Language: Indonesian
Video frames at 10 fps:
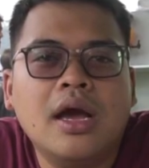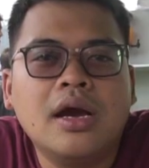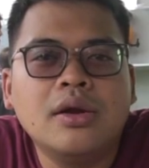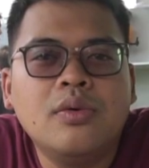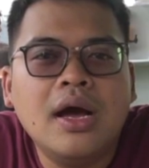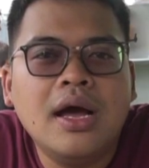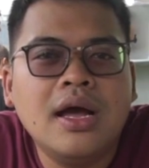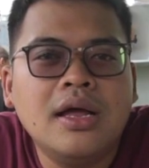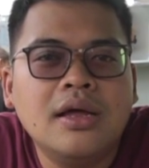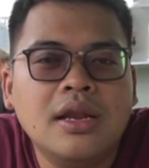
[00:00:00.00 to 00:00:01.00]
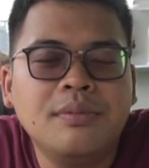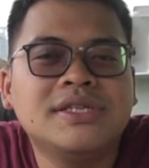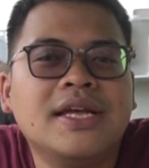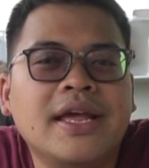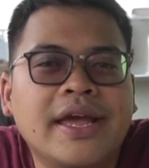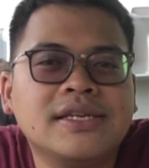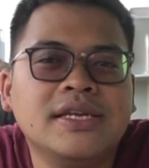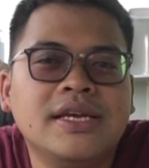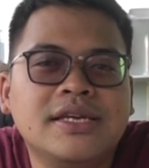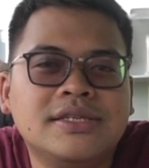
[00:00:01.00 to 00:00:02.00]
Yang kedua, lebih sering
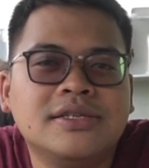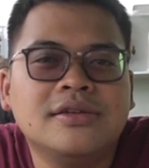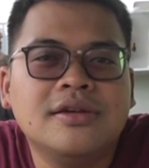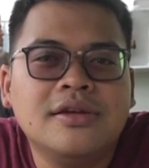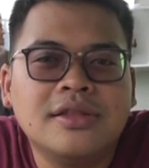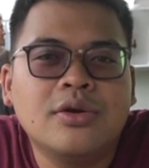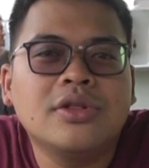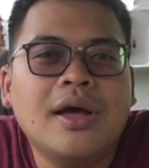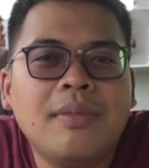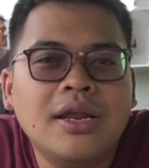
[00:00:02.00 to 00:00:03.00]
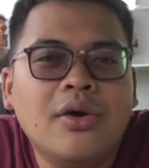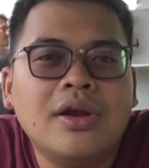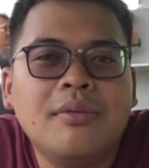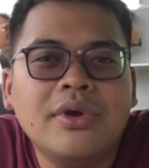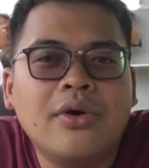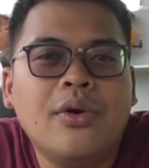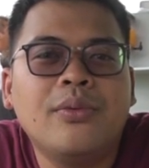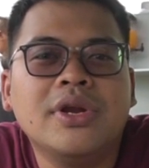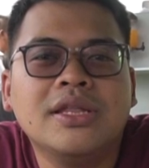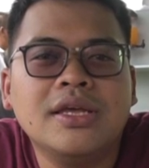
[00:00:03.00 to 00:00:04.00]
eksis, terutama di Honda Brio
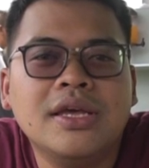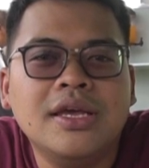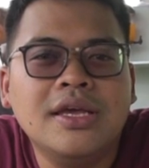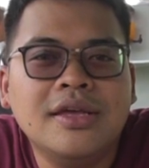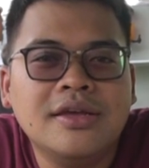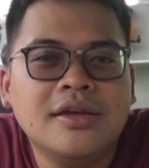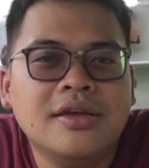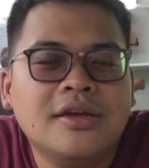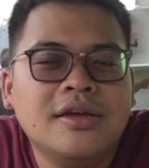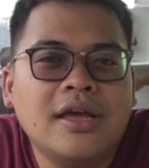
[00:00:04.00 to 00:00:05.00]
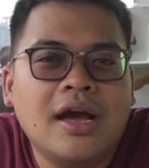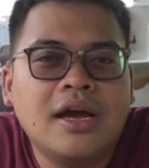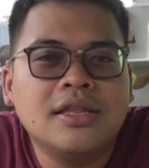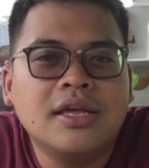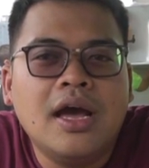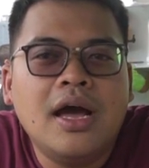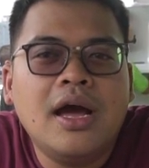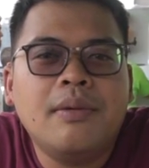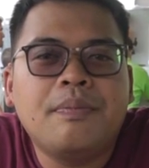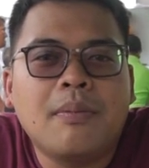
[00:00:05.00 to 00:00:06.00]
Community. Yang
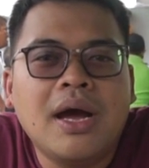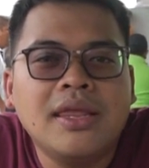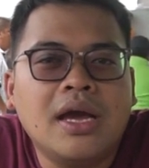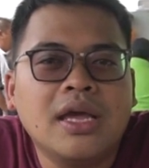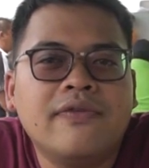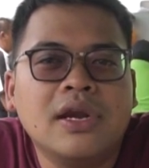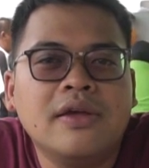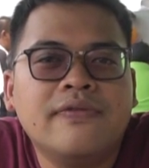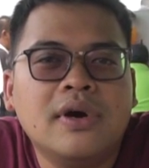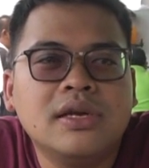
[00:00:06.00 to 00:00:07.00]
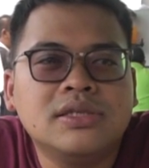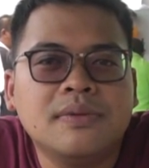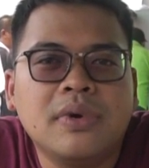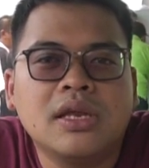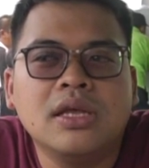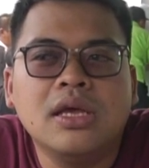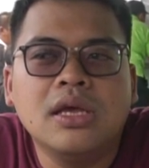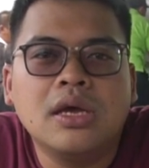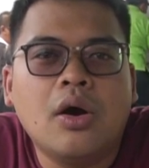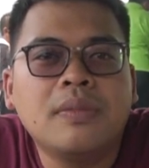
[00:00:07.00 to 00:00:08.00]
ketiga, perbanyak event-event
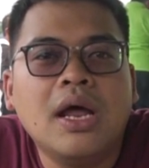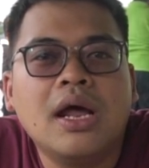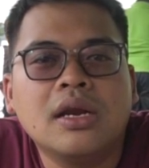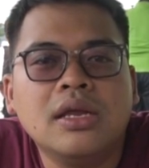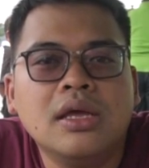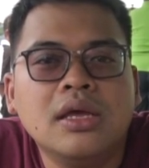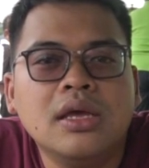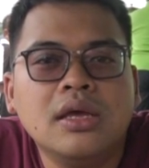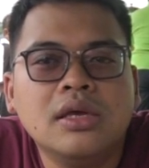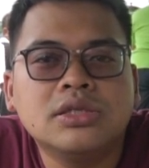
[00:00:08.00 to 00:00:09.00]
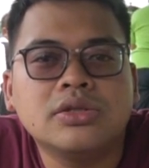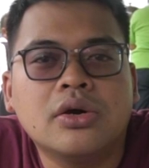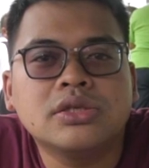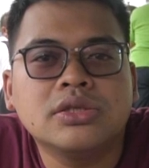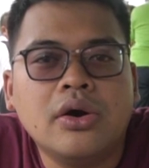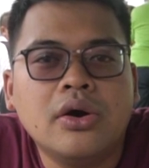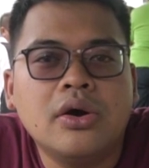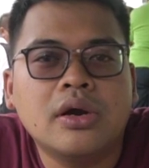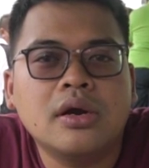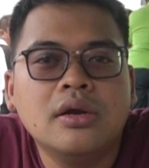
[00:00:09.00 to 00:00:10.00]
seperti kopdar di
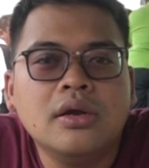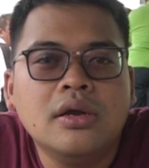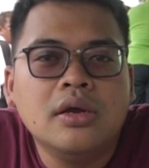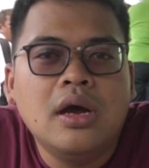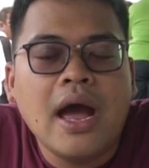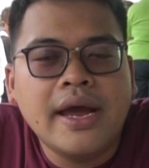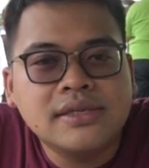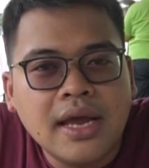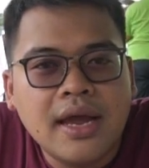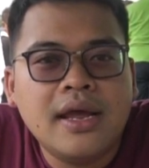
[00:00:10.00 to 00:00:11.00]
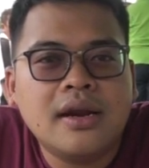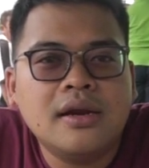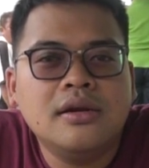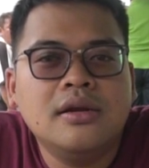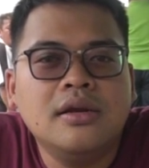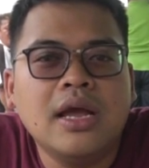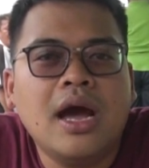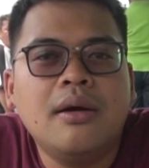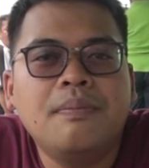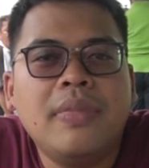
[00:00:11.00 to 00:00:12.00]
store-store HSR.
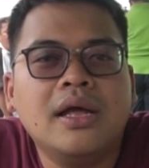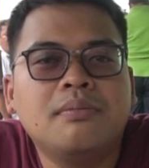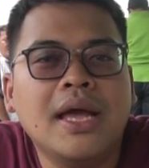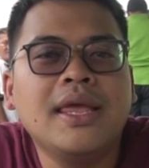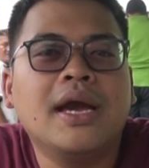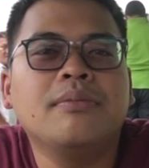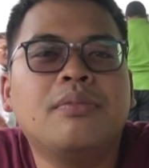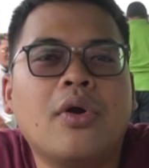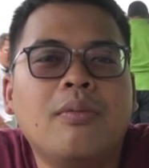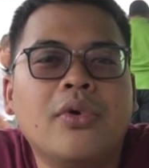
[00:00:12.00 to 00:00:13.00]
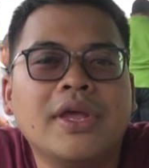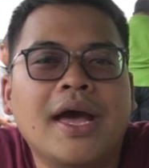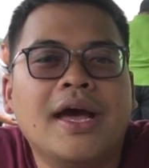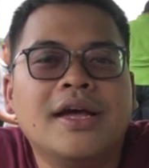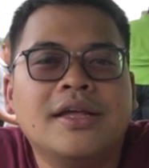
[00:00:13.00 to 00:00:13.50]
Yang keempat, banyakin promonya.